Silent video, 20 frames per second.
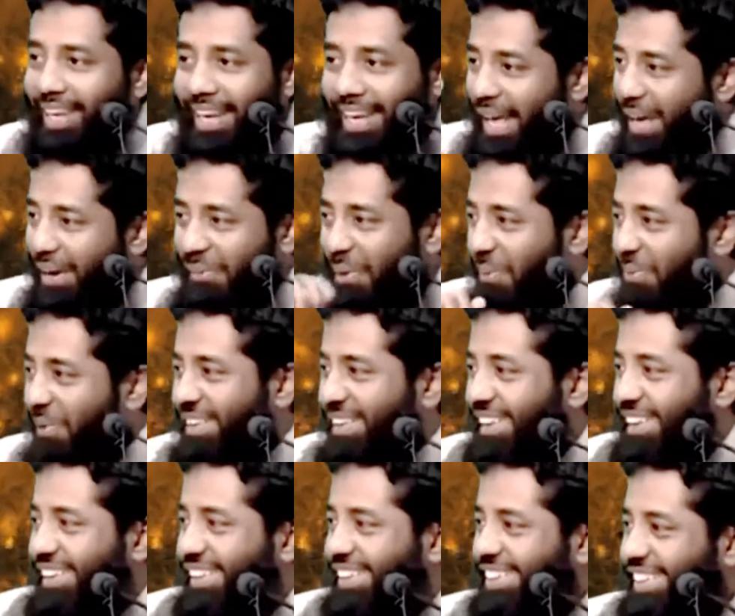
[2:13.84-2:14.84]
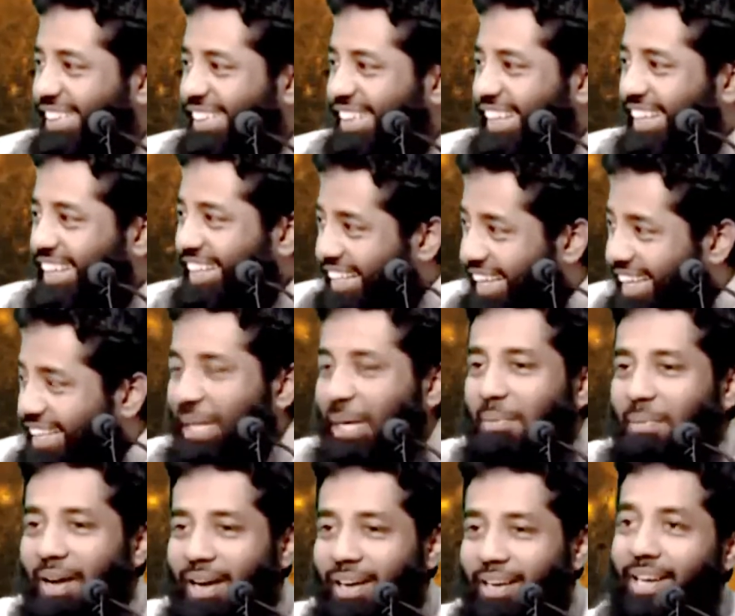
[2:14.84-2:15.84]
எல்லாரும் போக மாட்டாங்க ஏன்
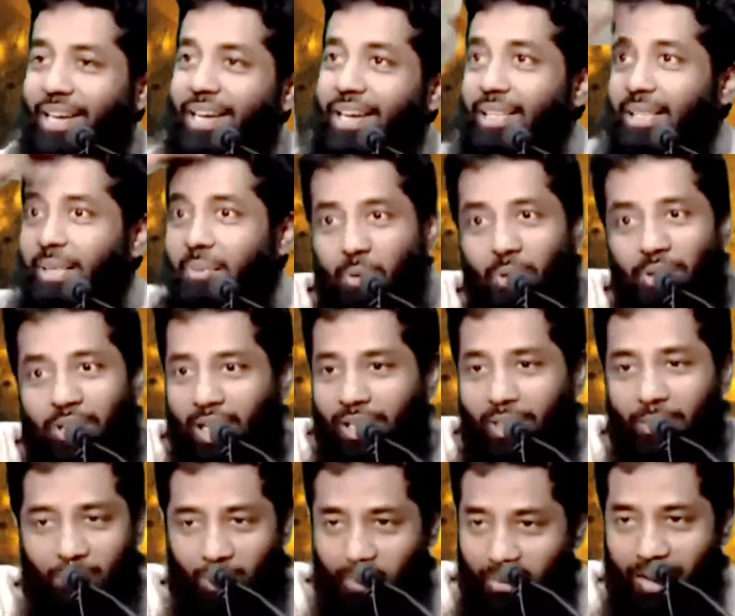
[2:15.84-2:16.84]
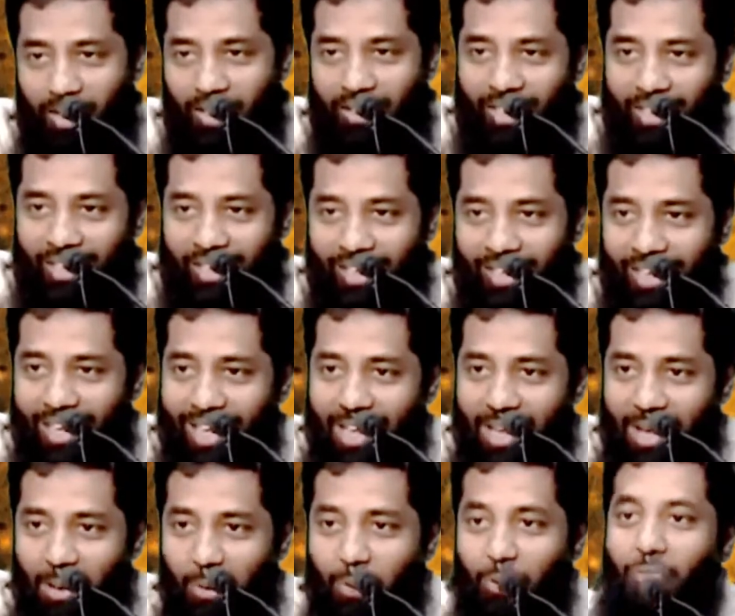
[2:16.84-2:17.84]
தெரியுமா எல்லாத்தையும் மூடி கட்டு போட்டுருவாங்க தானே
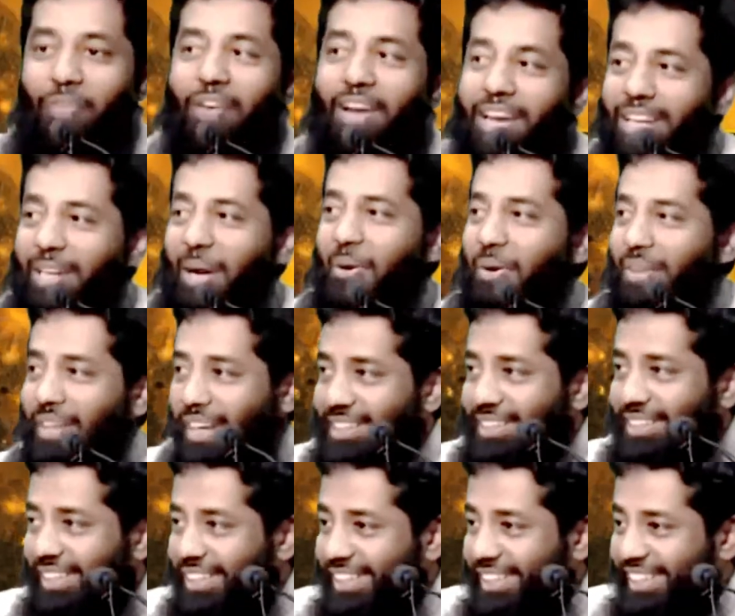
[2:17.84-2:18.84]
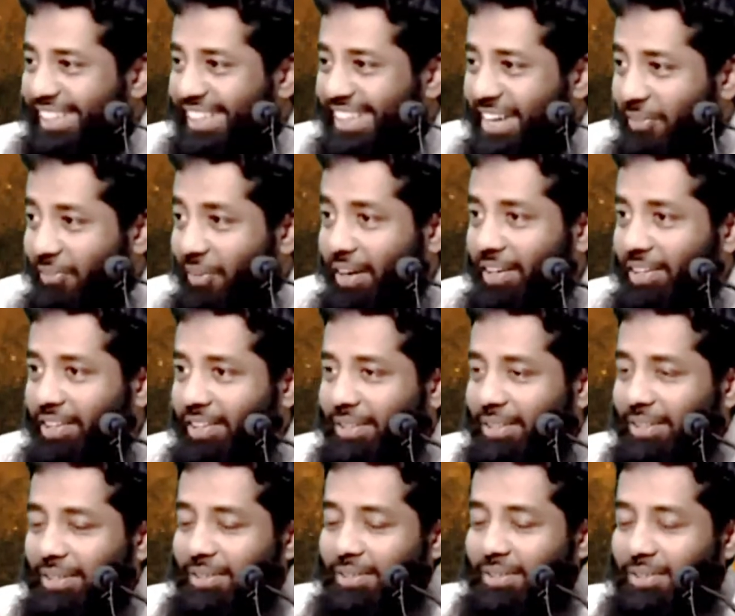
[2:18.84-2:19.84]
ஒரு ஃபீலிங் அவங்களுக்கு என்ன செய்யுது வருது
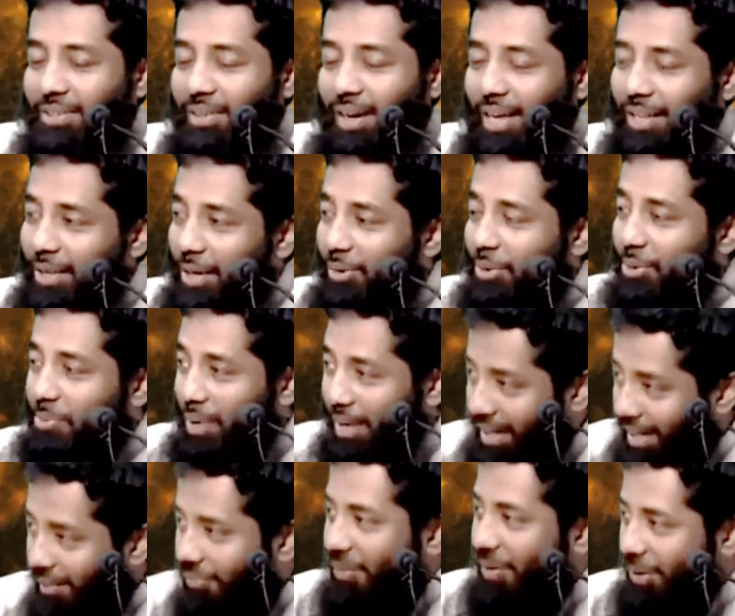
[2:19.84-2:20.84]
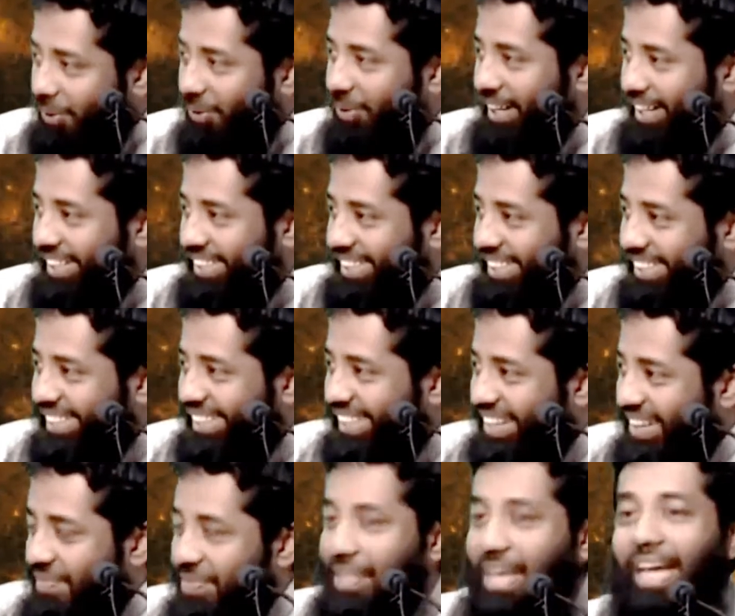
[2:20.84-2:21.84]
அதாவது மரண ஃபீலிங் ஒன்று என்ன செய்யுது
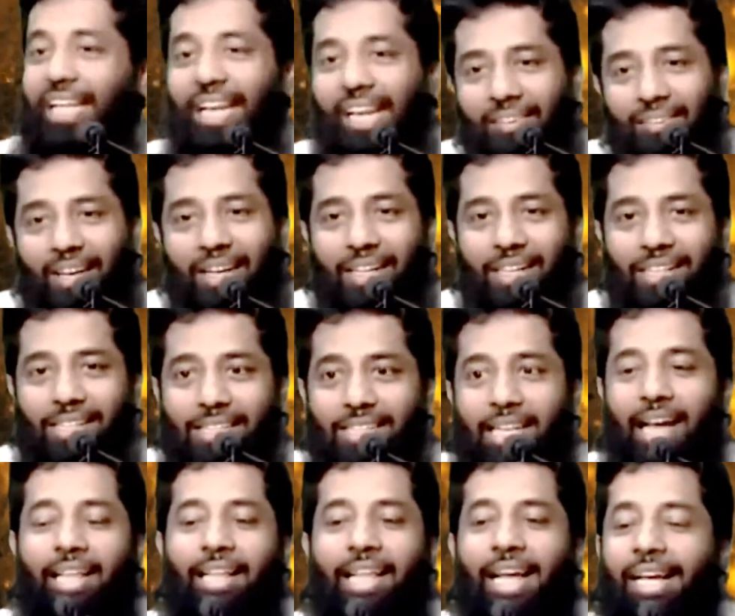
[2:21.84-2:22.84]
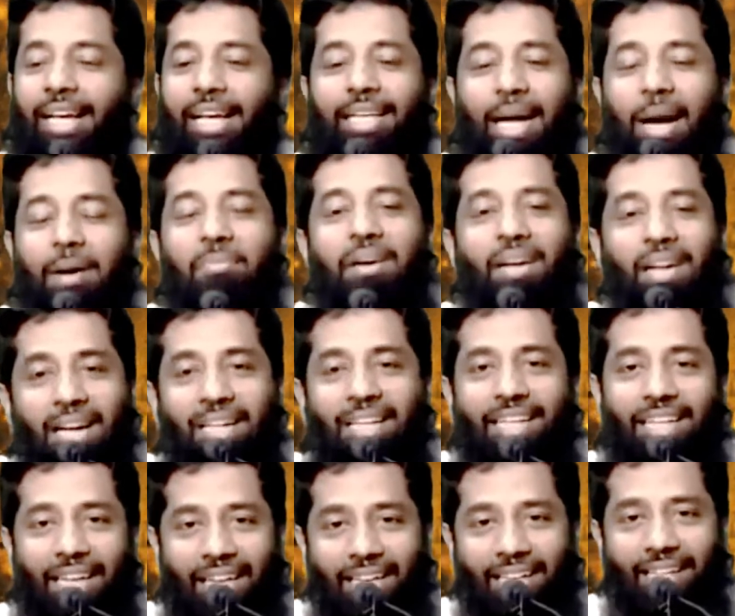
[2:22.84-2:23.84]
அதுல வருது சாதாரண கபர்ல
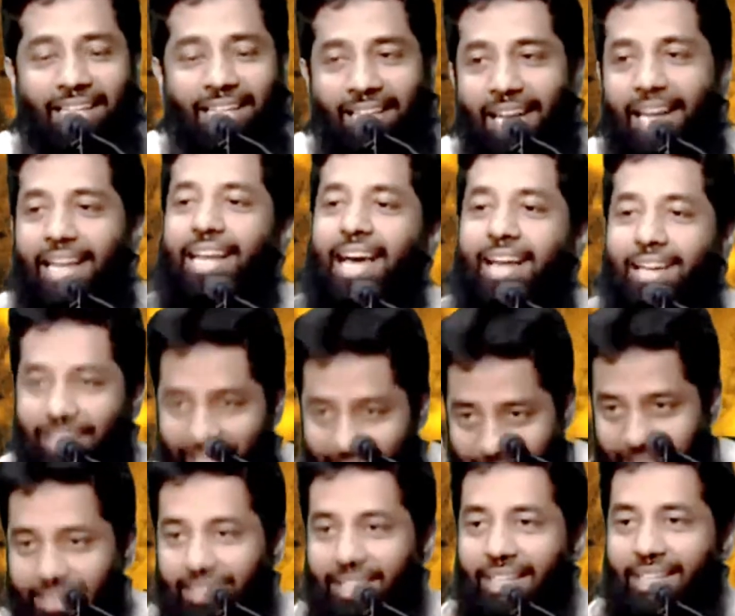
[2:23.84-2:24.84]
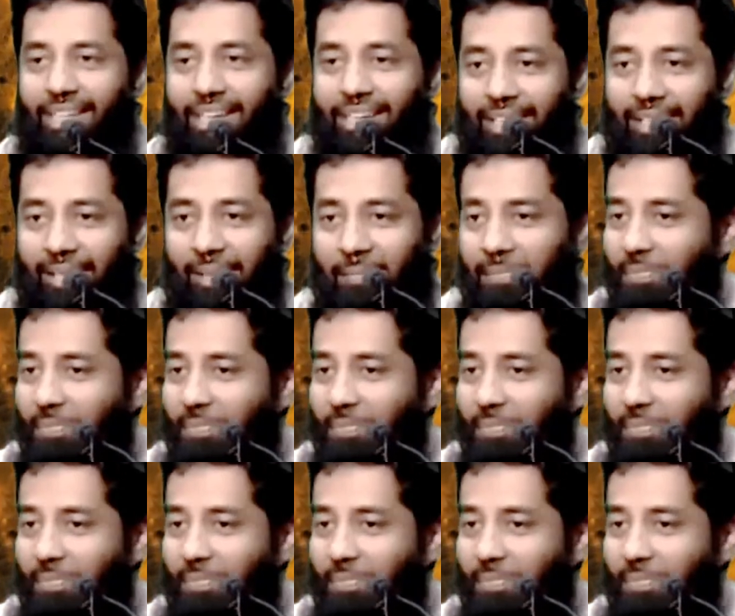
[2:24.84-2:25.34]
நீங்க நினைக்கிறீங்களா எல்லாரும் தைரியசாலிகள்